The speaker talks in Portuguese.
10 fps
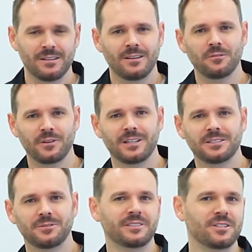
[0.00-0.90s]

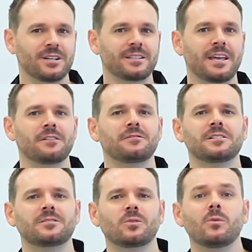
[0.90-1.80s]
Talvez você já tenha
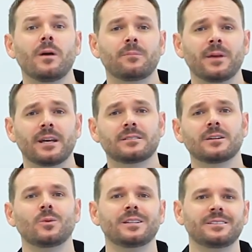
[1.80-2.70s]
visto uma peça
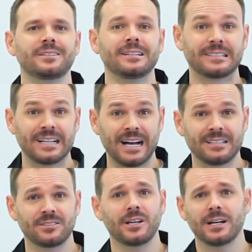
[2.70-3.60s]
com esse
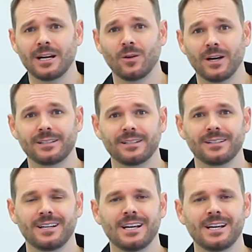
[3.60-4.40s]
desgaste na calota.